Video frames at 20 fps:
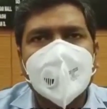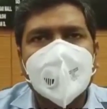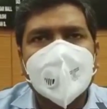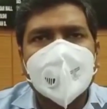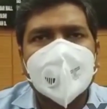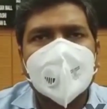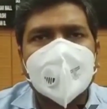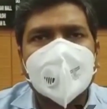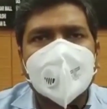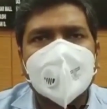
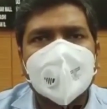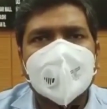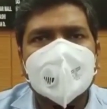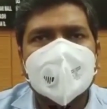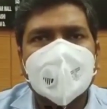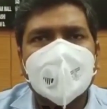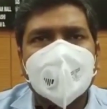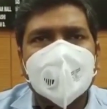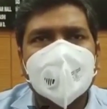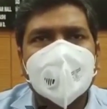और
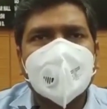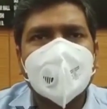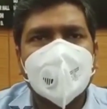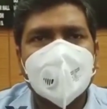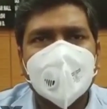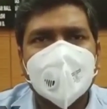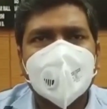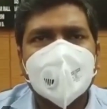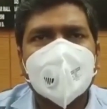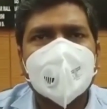सर्वप्रथम
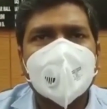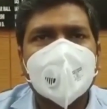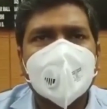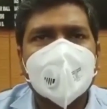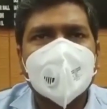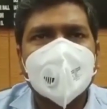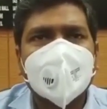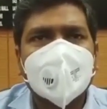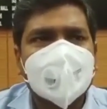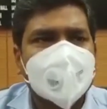हम लोगों ने
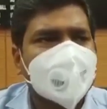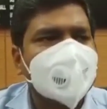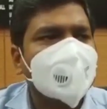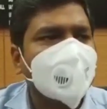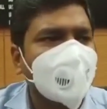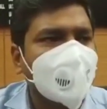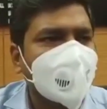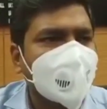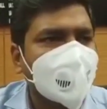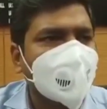एक
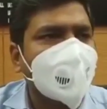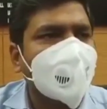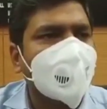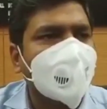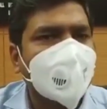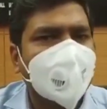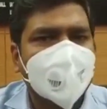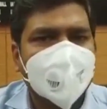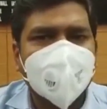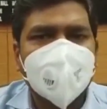जांच कमेटी का
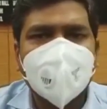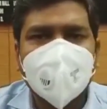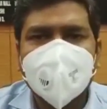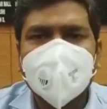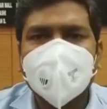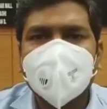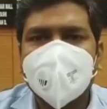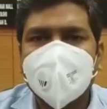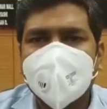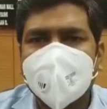गठन भी
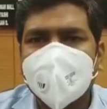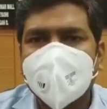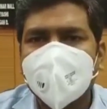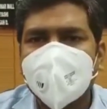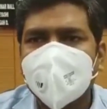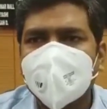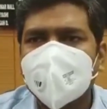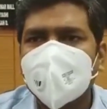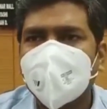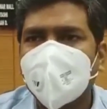कर दिया
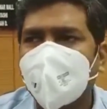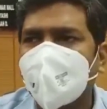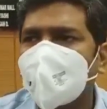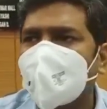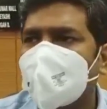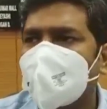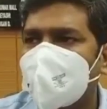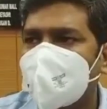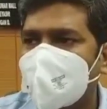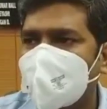है उसको
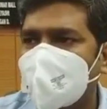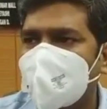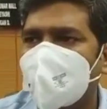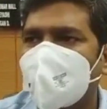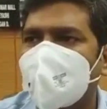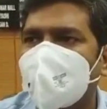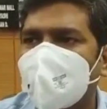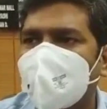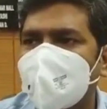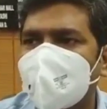और
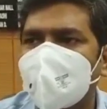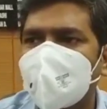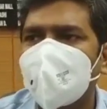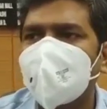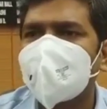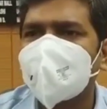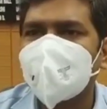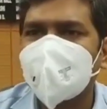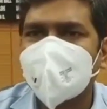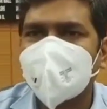हाँ,
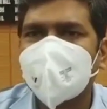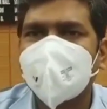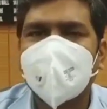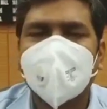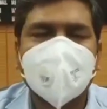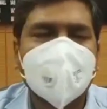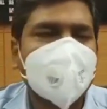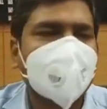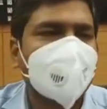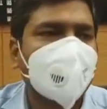सूक्ष्म
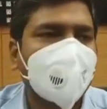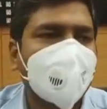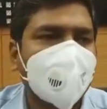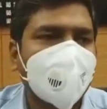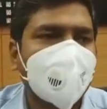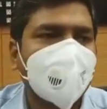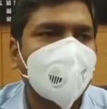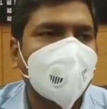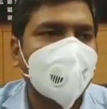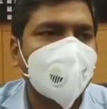या माइक्रो
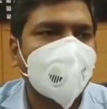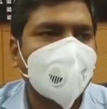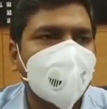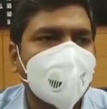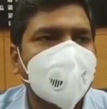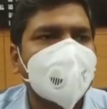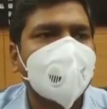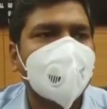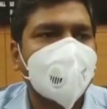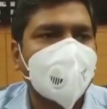लेवल पे
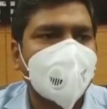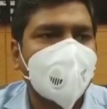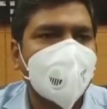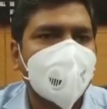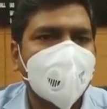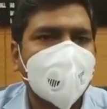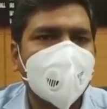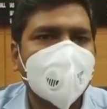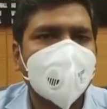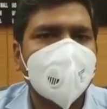देखने के
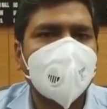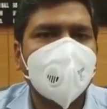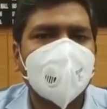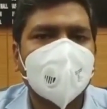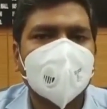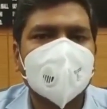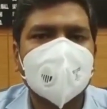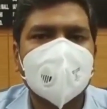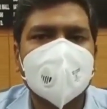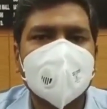लिए कहीं
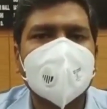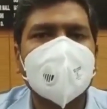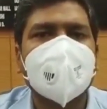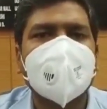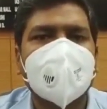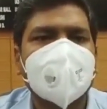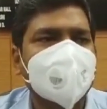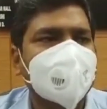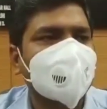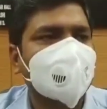
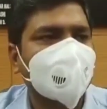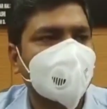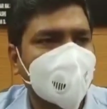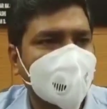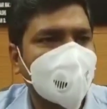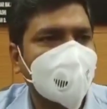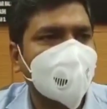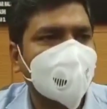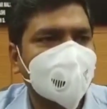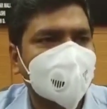प्रोसीजरल लैपसेस तो
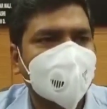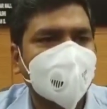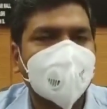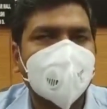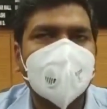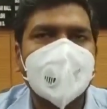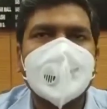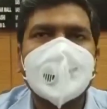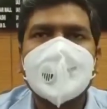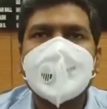नहीं है
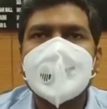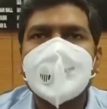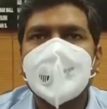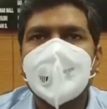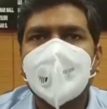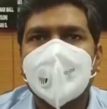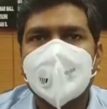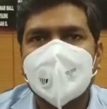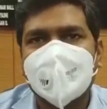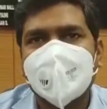उसको
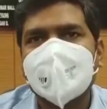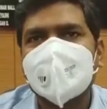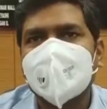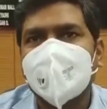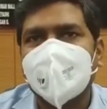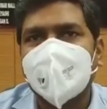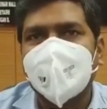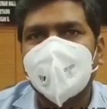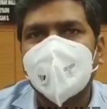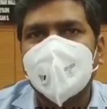परचेज़
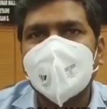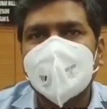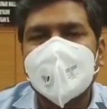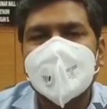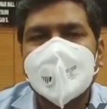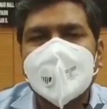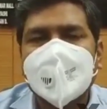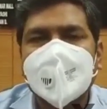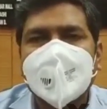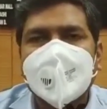करने में
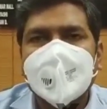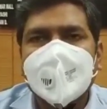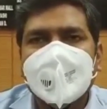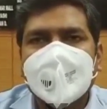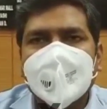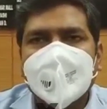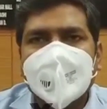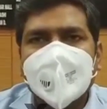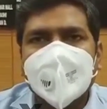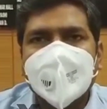
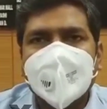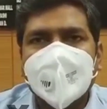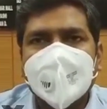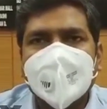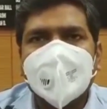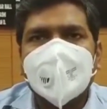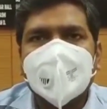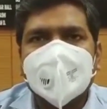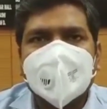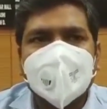
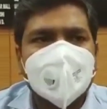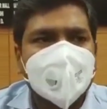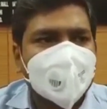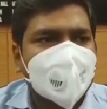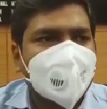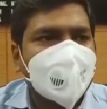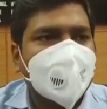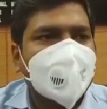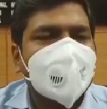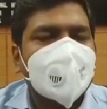लेकिन प्रथम
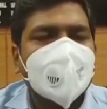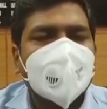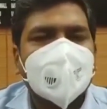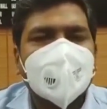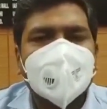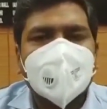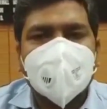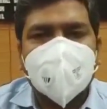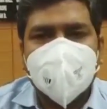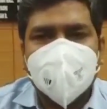दृष्टिया जो
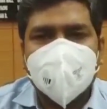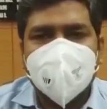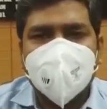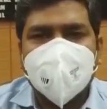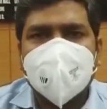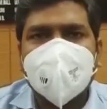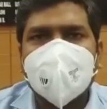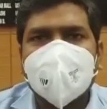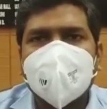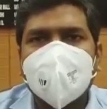
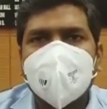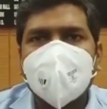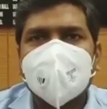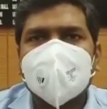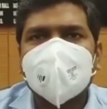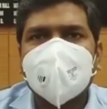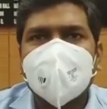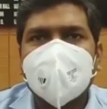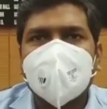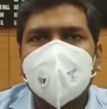दिखा कि
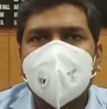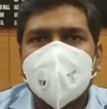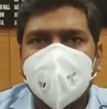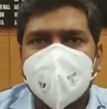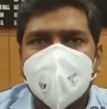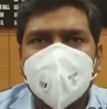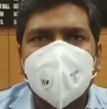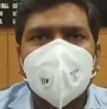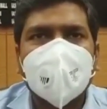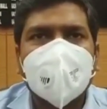इसमें
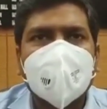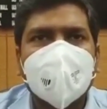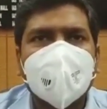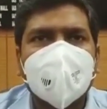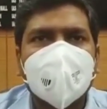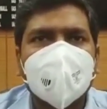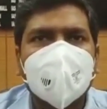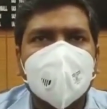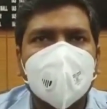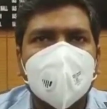टेंडर हुआ है
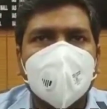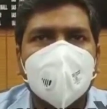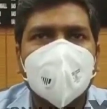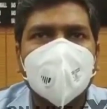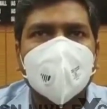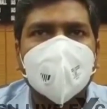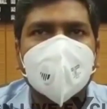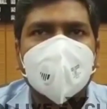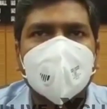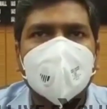और